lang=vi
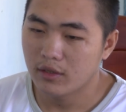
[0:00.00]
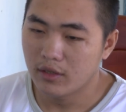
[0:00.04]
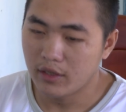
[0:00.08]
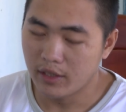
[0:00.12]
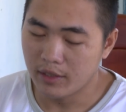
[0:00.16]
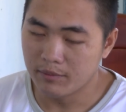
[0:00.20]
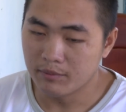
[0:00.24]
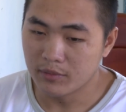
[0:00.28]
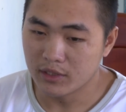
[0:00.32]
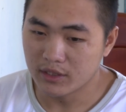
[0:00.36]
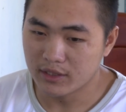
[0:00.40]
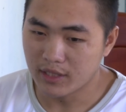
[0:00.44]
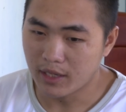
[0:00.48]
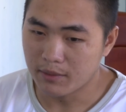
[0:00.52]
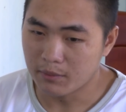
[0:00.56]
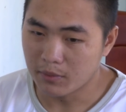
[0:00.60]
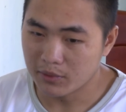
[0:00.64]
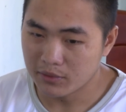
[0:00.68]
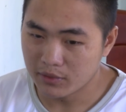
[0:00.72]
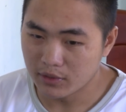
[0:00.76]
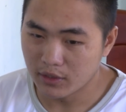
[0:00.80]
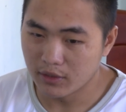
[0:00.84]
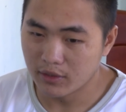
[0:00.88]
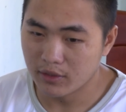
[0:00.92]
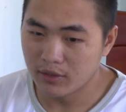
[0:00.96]
em mình săn
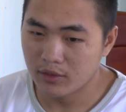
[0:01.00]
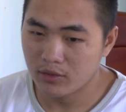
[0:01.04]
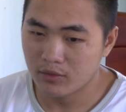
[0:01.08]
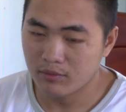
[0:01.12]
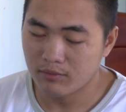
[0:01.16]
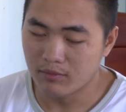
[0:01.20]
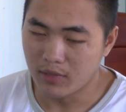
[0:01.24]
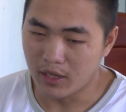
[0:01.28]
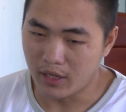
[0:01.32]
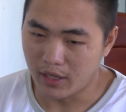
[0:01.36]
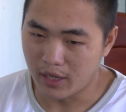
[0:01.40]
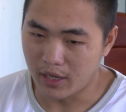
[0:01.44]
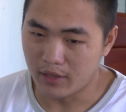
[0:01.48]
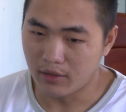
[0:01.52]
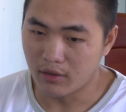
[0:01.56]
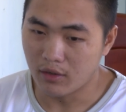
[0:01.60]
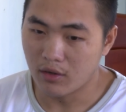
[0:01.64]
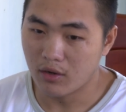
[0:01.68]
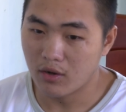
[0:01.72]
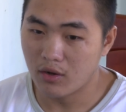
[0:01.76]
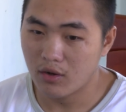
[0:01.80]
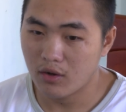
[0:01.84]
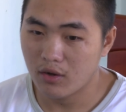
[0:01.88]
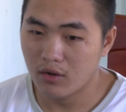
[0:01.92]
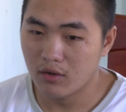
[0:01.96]
món chơi mà gặp
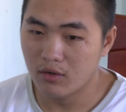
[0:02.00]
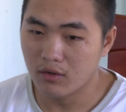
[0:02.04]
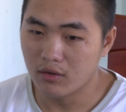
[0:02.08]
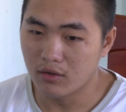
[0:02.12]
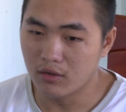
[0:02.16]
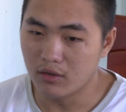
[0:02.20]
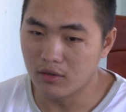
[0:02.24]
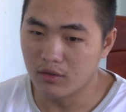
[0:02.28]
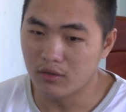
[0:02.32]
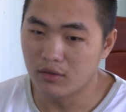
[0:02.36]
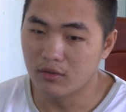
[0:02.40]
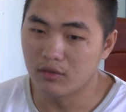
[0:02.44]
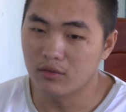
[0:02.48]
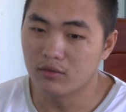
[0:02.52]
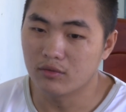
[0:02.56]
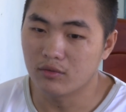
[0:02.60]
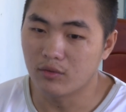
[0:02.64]
nó ở